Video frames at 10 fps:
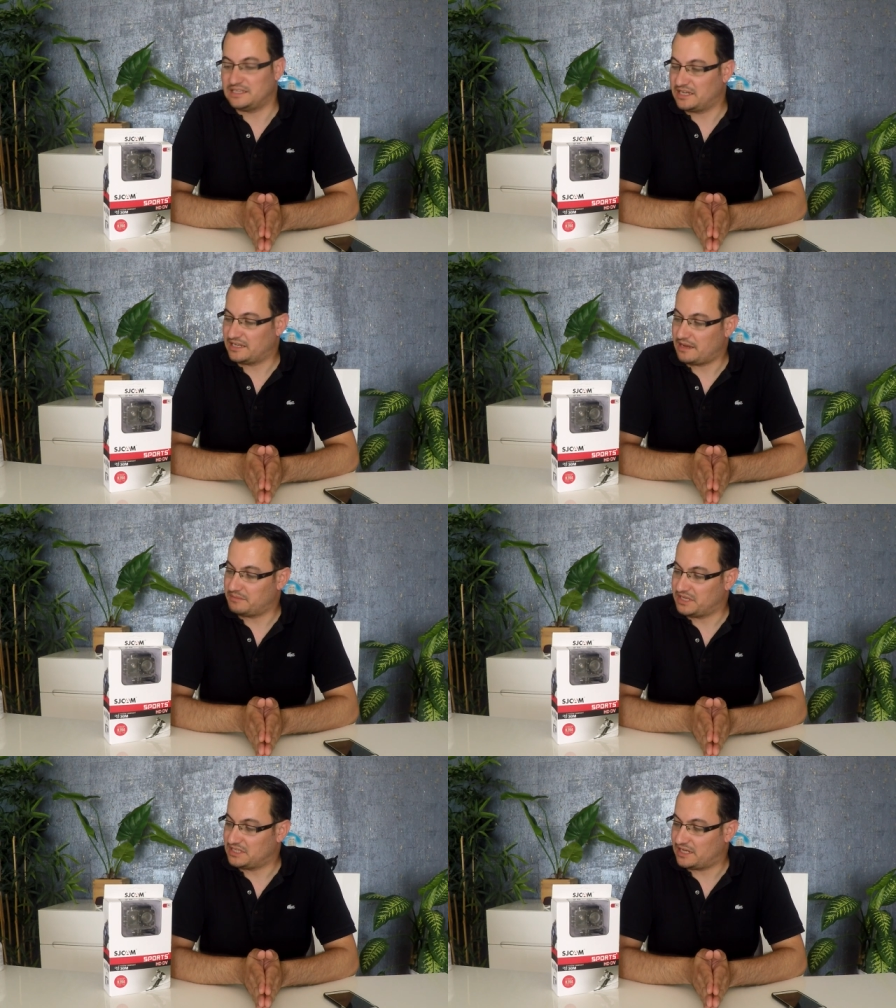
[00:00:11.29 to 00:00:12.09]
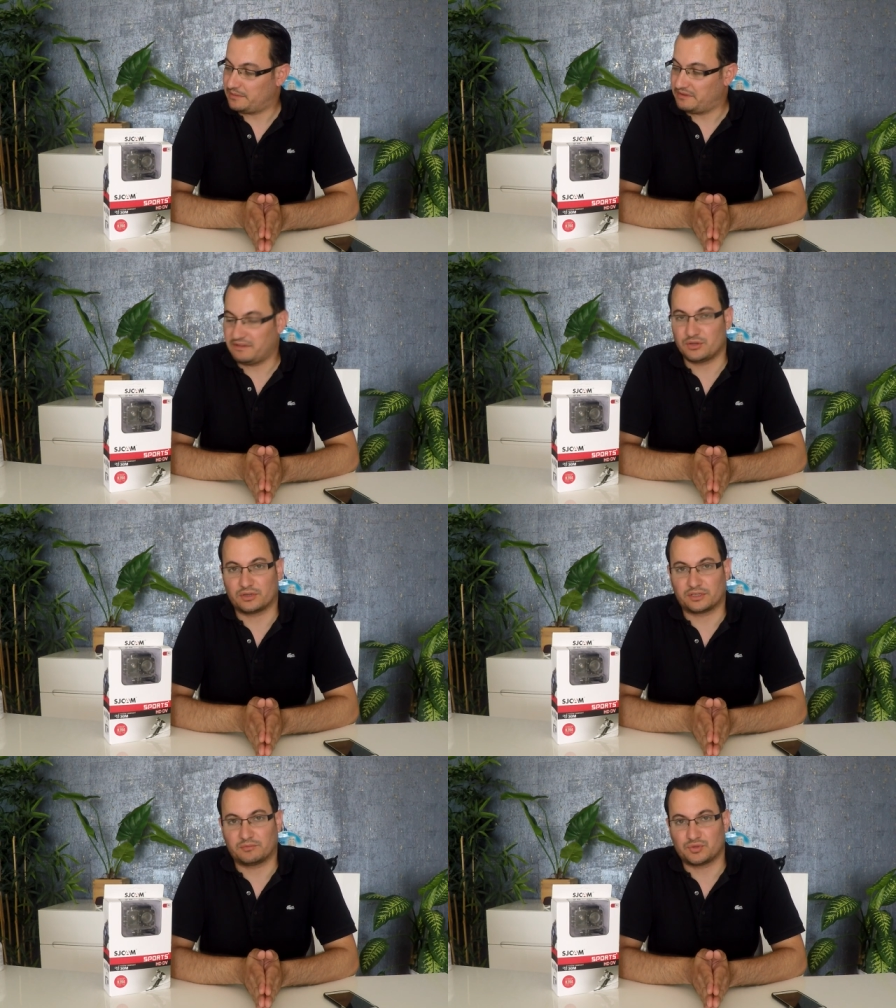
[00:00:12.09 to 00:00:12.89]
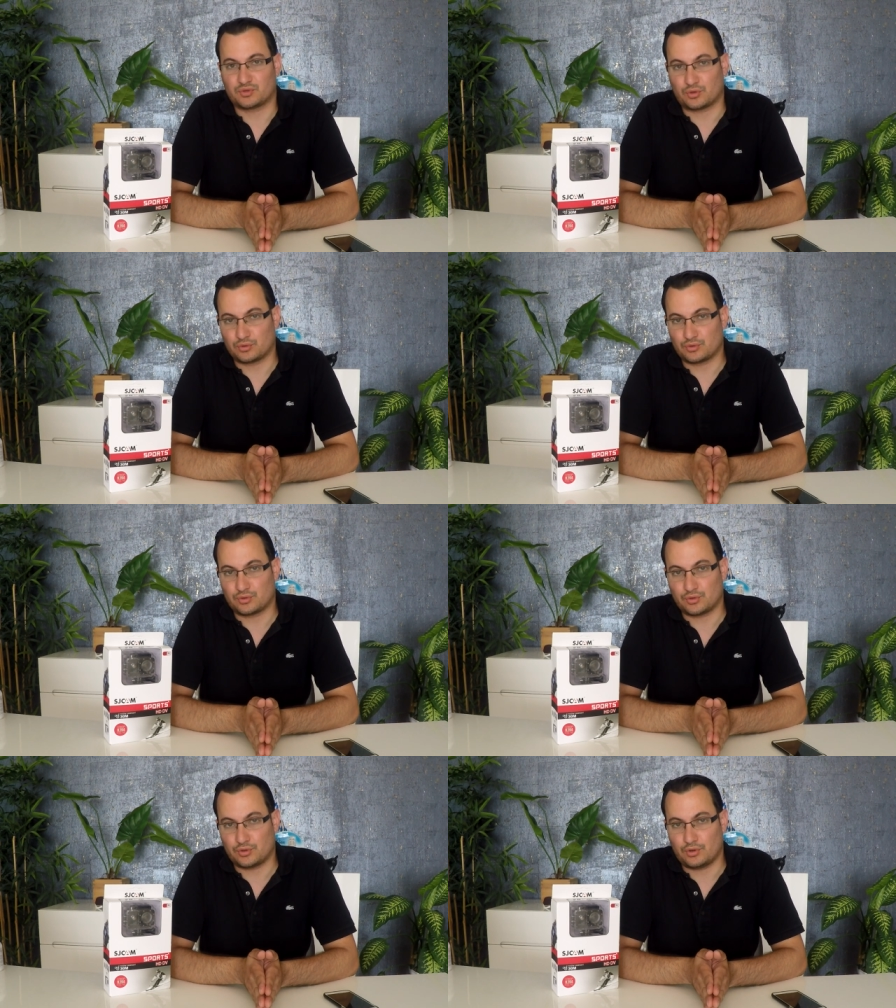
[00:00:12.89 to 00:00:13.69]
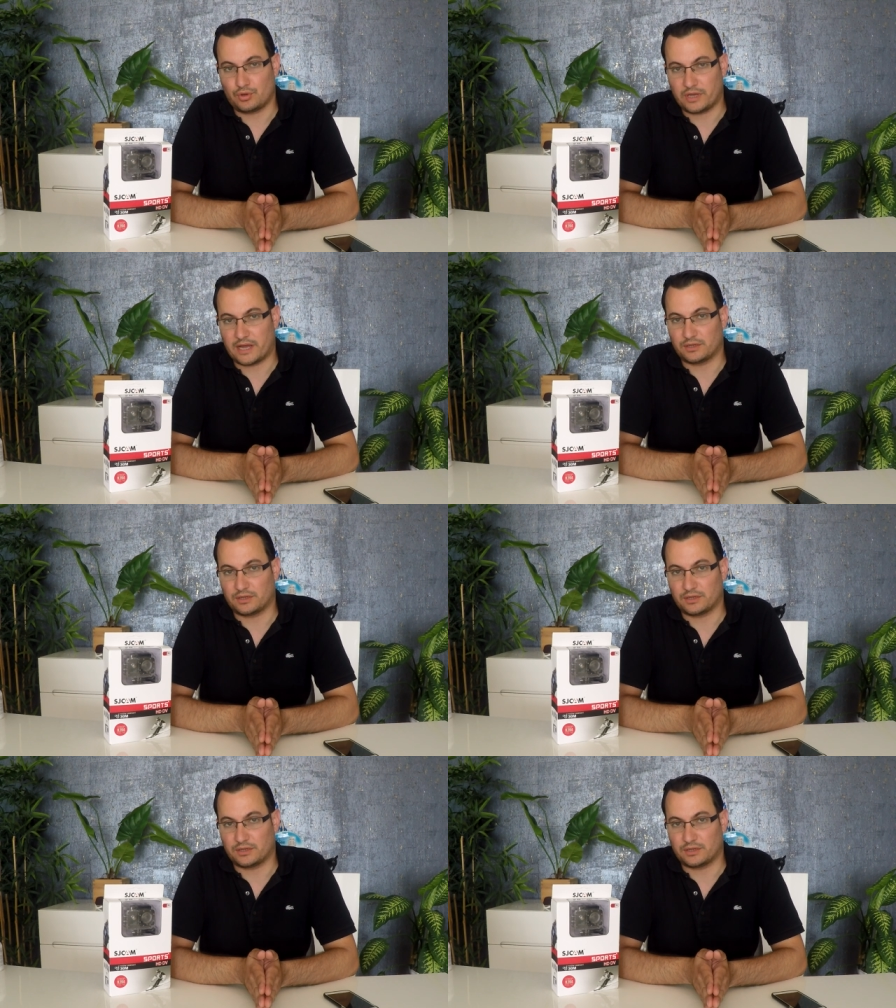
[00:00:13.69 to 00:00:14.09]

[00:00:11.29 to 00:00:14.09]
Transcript: CJ Cam inceleme videolarımın sonuncusu